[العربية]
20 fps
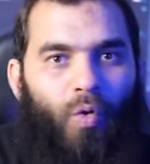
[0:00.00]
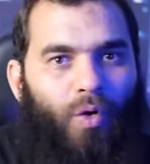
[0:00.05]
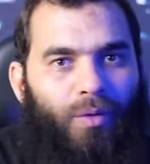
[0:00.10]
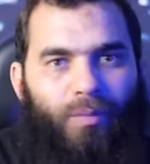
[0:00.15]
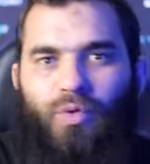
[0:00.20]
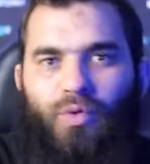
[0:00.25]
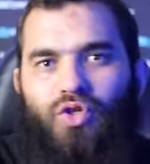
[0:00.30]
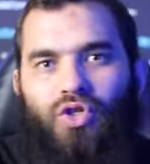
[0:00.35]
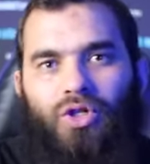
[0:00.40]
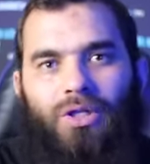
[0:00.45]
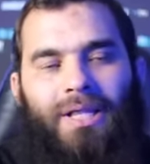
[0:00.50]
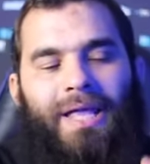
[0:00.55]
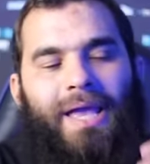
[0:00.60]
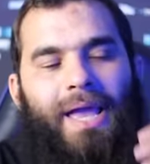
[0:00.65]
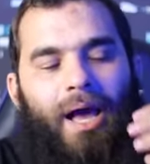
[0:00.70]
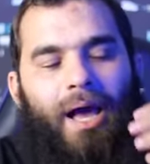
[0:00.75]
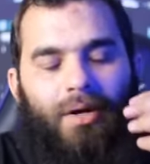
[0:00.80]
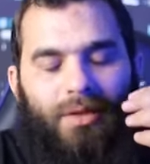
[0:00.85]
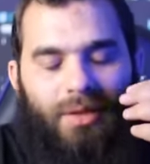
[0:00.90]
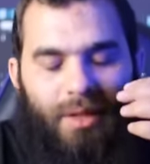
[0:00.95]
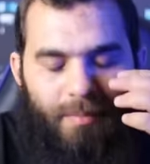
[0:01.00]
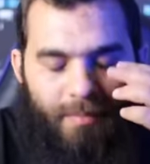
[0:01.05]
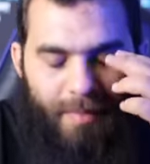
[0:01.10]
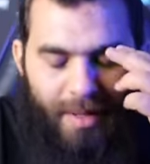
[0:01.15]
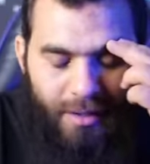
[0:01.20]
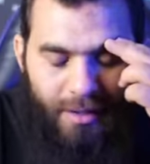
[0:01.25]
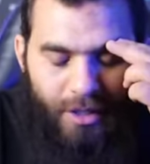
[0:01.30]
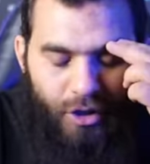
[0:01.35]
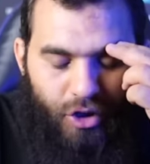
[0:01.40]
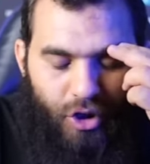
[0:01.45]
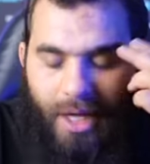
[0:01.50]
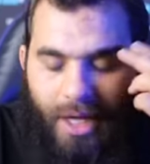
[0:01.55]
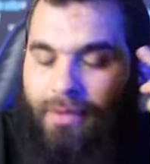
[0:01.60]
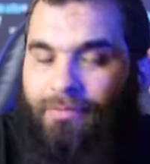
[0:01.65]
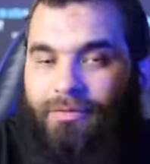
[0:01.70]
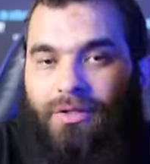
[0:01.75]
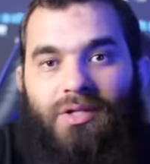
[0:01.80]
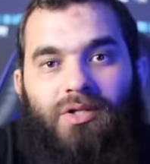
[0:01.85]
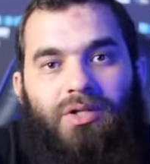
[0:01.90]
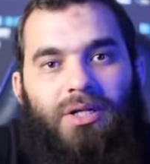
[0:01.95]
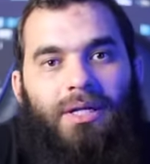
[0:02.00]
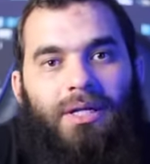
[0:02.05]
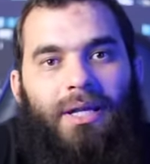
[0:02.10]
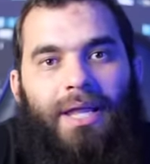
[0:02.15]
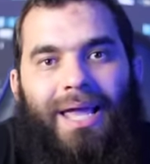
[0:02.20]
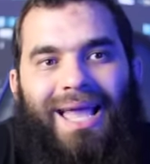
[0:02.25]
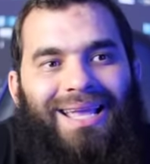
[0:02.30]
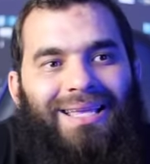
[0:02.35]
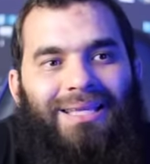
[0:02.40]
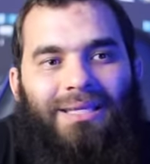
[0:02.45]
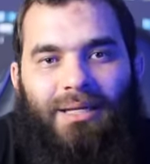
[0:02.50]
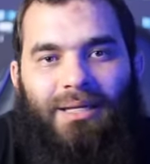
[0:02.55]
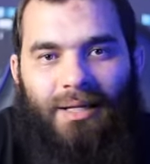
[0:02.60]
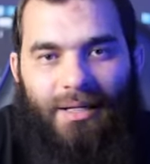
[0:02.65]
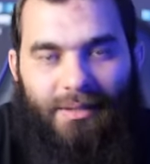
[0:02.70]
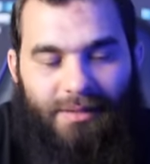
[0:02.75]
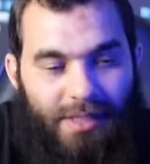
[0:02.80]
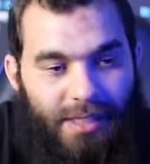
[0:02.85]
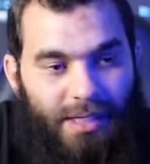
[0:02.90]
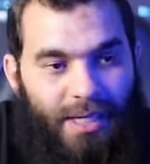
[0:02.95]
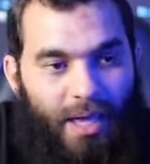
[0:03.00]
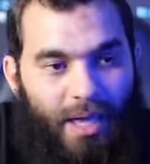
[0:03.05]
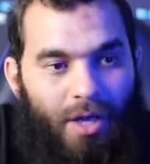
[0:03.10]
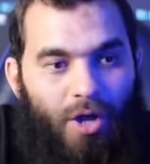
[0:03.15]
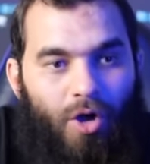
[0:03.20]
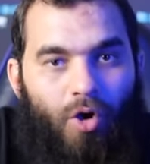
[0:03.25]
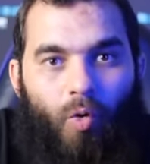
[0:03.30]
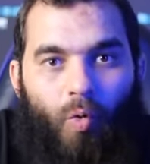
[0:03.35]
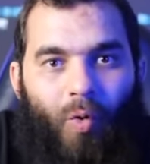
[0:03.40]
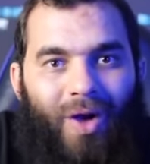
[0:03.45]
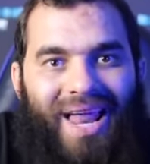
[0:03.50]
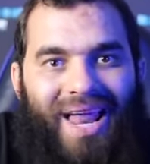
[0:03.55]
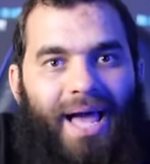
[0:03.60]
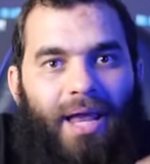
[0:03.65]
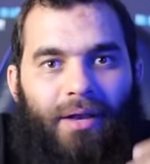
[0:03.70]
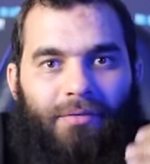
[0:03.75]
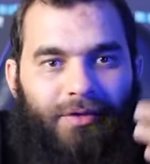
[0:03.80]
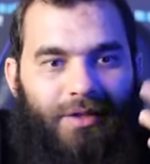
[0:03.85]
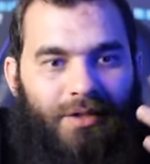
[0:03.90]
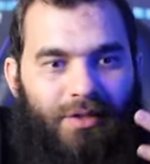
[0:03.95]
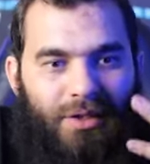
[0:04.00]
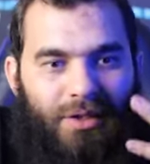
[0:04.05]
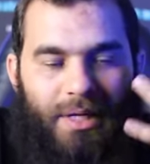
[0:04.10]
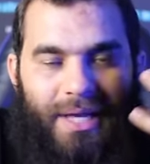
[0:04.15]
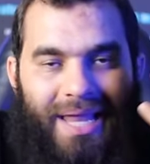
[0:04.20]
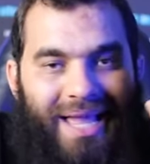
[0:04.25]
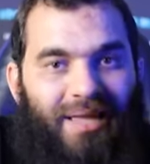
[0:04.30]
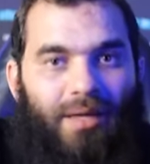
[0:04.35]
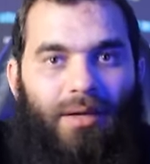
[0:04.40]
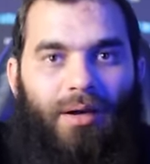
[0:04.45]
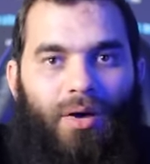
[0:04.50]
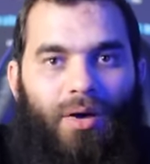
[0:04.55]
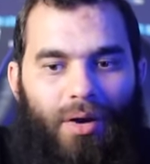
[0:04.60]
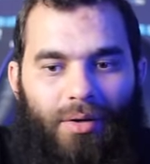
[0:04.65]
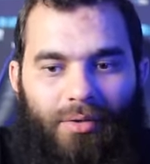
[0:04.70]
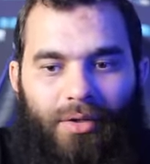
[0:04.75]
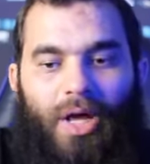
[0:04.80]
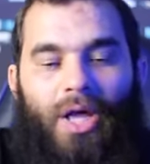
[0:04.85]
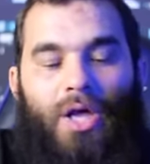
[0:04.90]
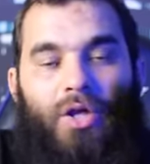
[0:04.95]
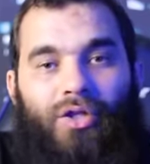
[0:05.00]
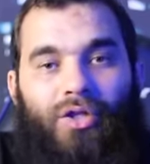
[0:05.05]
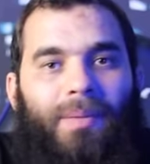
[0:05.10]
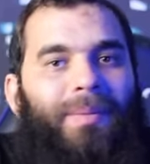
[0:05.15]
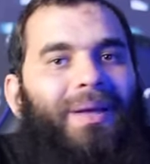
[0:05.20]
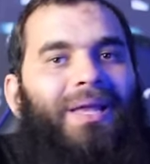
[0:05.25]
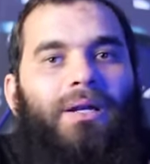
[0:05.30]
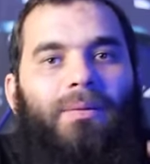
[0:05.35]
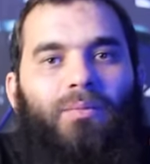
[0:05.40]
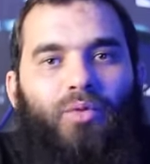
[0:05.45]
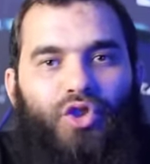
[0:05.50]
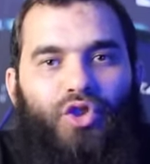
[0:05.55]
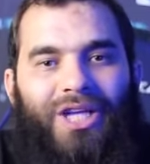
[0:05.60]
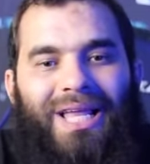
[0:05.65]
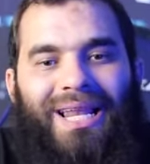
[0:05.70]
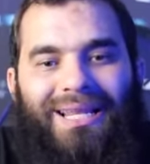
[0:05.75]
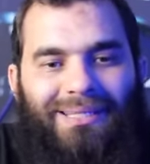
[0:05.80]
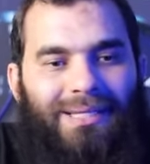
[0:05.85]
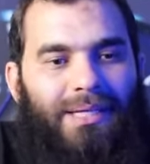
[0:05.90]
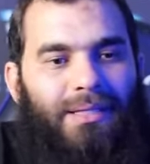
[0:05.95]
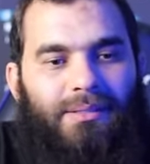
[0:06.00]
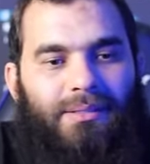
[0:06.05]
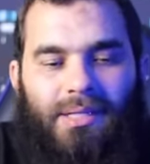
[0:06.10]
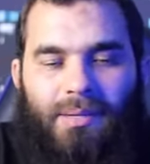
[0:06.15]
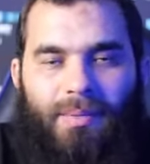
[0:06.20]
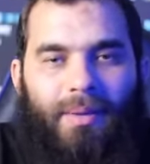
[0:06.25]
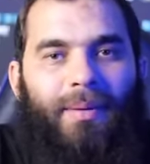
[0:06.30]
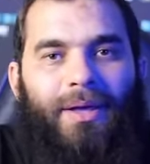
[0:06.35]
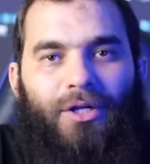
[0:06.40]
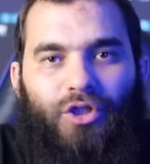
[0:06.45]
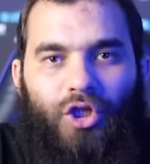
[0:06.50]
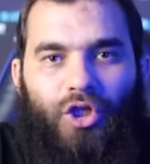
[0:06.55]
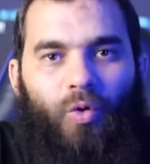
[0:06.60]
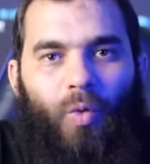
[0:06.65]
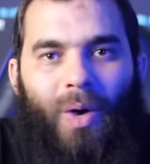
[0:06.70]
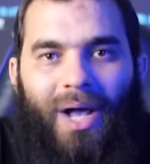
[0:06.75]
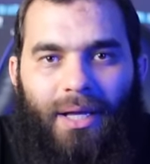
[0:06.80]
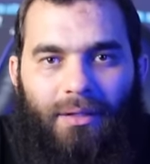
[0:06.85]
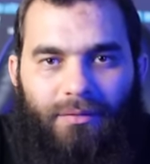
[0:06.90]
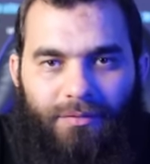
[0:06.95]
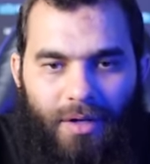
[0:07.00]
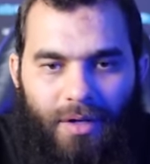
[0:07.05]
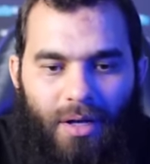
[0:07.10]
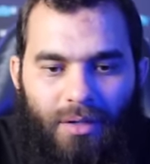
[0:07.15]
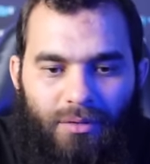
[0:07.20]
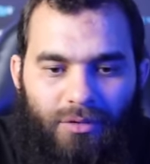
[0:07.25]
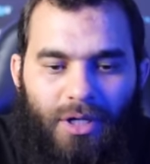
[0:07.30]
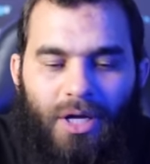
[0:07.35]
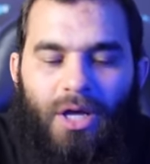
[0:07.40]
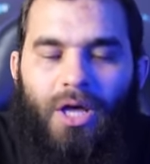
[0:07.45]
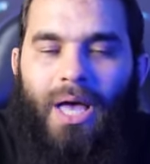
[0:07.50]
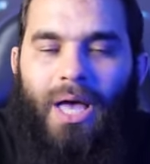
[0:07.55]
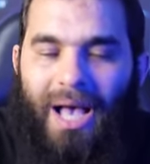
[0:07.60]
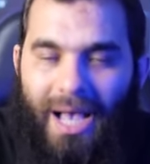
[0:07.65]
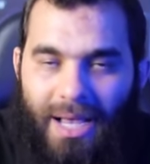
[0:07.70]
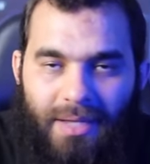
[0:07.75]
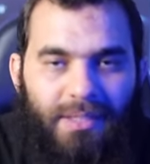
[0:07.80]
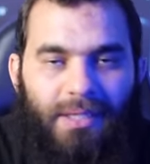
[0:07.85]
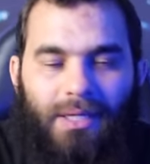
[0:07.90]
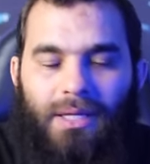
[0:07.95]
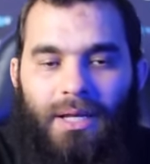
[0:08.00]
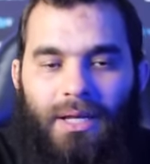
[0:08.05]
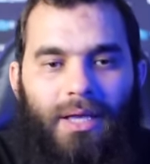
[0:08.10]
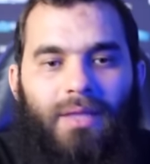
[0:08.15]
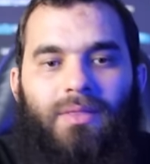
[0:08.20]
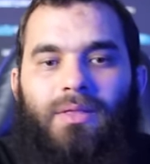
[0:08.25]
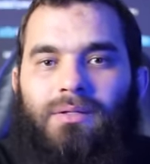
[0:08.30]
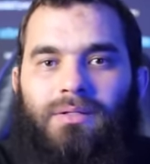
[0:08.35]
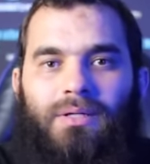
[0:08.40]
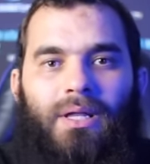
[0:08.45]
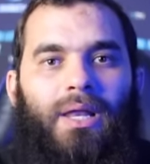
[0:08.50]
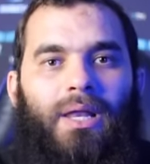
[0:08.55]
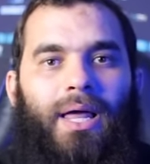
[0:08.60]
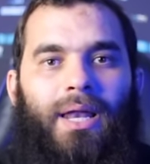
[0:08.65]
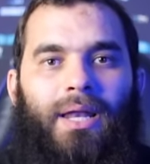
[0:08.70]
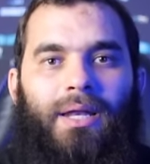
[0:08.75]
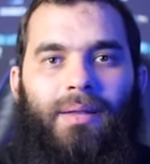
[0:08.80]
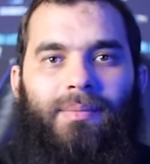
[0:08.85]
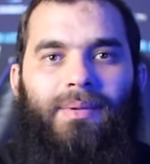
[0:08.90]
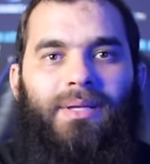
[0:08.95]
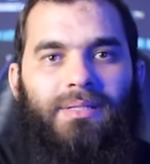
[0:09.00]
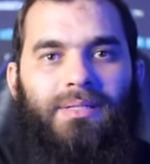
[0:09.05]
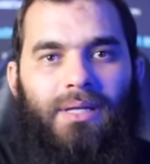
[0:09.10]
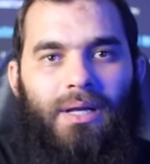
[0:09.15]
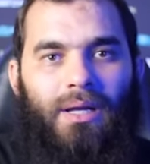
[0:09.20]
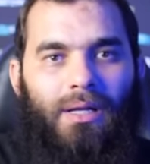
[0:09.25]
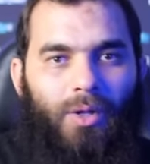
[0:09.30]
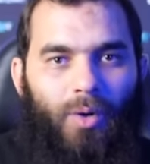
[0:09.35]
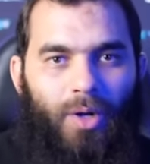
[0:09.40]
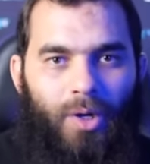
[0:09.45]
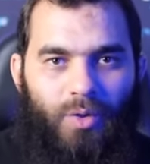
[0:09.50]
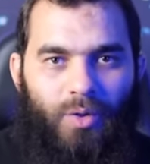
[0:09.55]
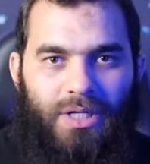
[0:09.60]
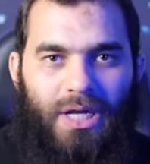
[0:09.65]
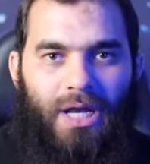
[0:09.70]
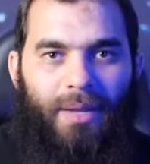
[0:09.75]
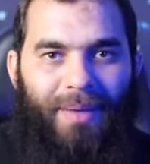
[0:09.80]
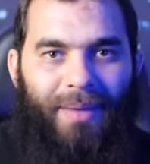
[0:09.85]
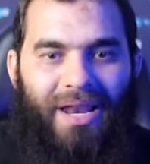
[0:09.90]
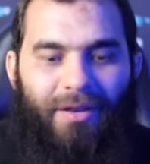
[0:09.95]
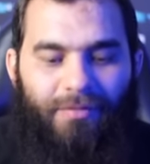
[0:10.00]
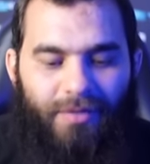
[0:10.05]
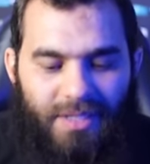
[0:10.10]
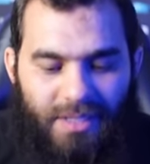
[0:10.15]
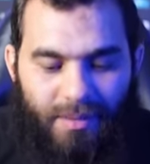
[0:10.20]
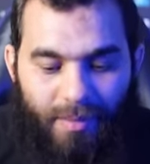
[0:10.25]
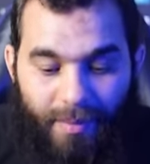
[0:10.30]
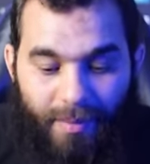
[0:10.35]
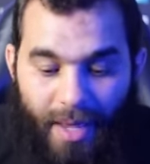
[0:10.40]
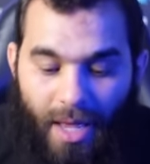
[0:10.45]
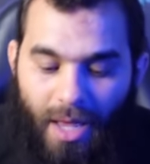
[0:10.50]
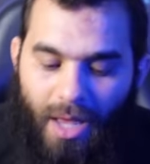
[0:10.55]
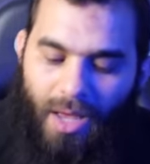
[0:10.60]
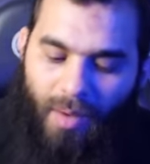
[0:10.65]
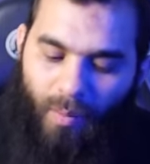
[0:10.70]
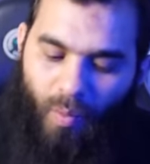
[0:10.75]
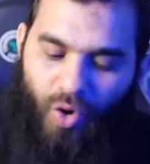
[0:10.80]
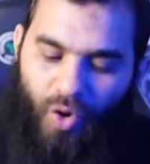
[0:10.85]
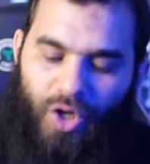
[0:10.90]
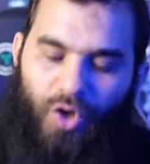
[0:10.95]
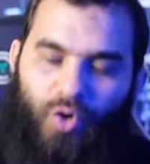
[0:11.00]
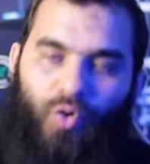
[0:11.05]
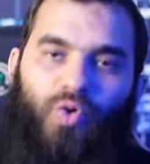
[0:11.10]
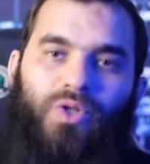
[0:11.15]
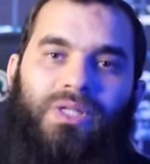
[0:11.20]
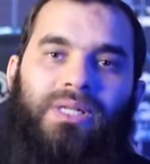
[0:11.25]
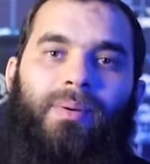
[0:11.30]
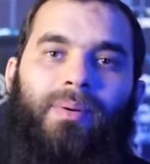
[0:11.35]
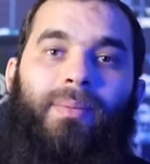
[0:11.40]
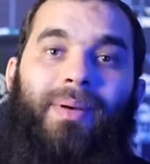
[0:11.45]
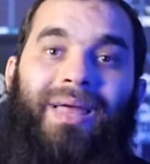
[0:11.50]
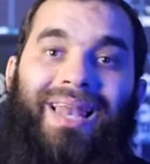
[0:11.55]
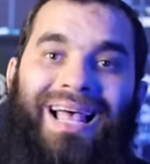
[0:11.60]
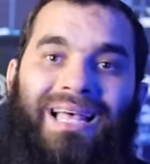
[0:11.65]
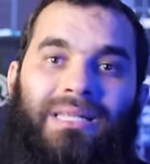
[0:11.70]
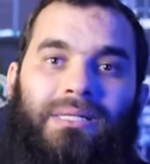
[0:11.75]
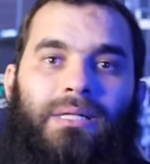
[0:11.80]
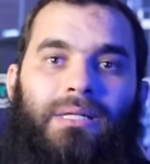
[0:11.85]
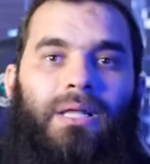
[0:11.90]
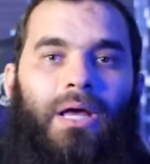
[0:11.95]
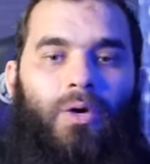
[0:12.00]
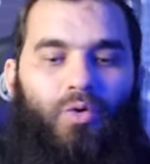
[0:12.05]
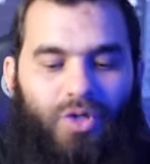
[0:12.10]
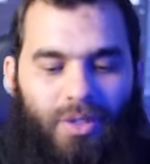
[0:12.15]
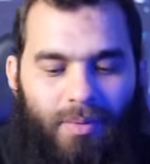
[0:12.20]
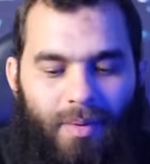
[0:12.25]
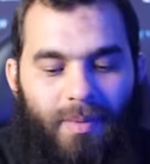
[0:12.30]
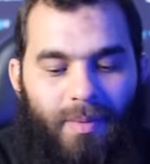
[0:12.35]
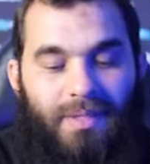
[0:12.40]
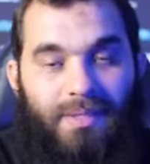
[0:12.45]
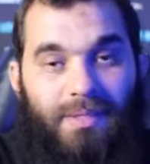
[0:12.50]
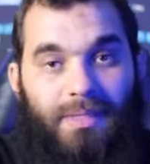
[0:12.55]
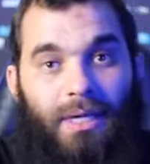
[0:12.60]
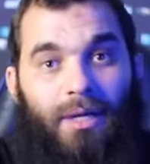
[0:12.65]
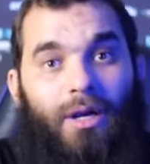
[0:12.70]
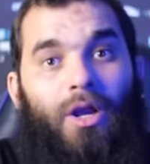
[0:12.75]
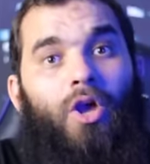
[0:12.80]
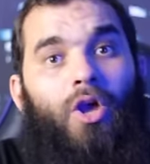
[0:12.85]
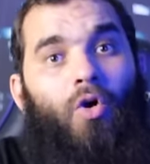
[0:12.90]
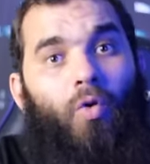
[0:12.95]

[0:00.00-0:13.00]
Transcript: وتبص تلاقي أيضا ما أنتش عارف تصل لأي نتيجة ولا عارف تصل لأي قرار طبعا المشكلة ديت سببها شيء واحد فقط عايزك انك انت تصلي على النبي صلى الله عليه وسلم عارف ايه سببها ممكن يكون سببها الحسد او سببها السحر